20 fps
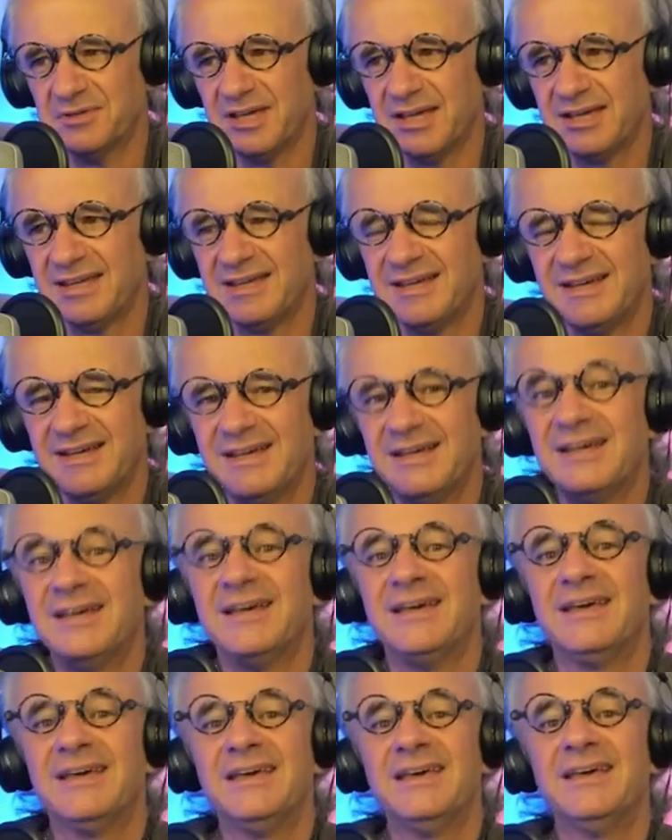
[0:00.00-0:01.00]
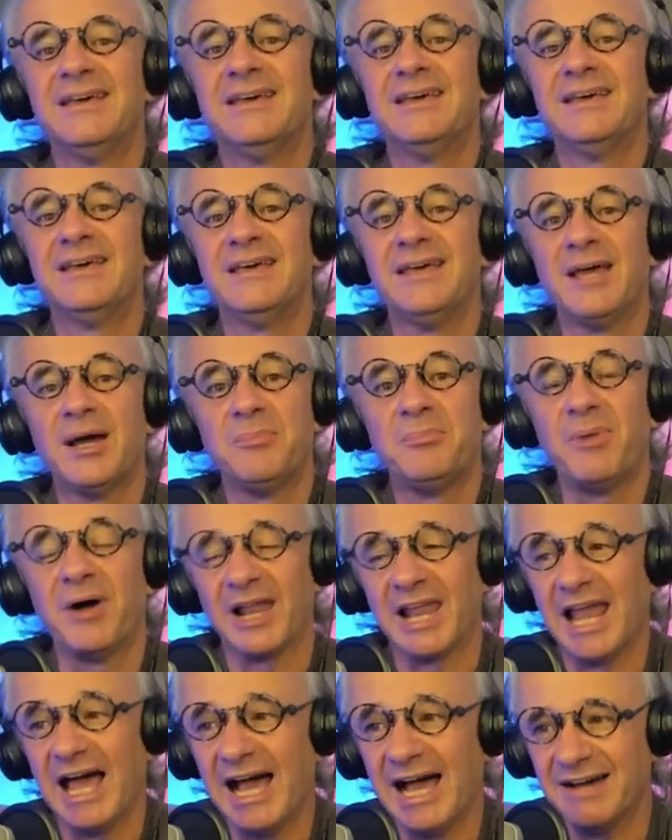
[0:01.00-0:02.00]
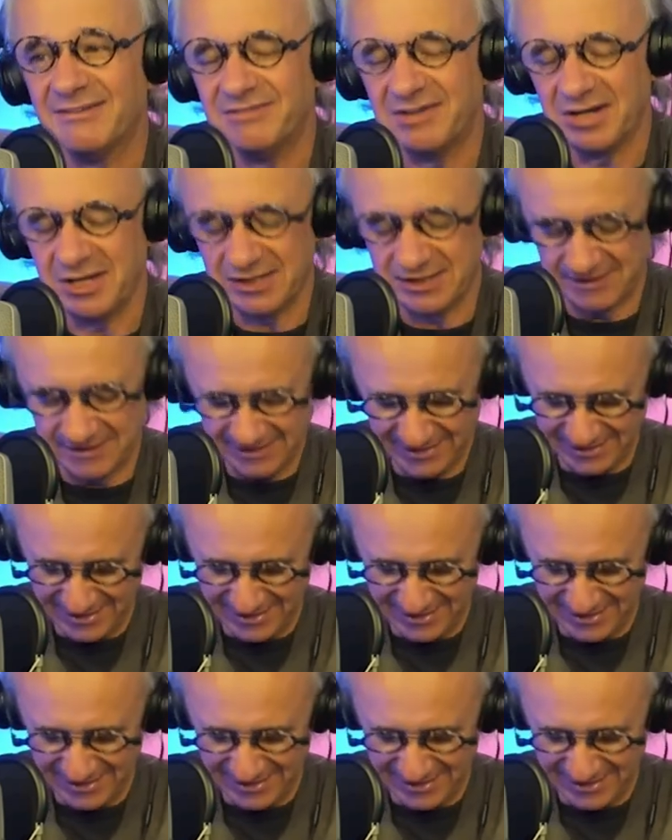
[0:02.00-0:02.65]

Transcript: né? É a palavra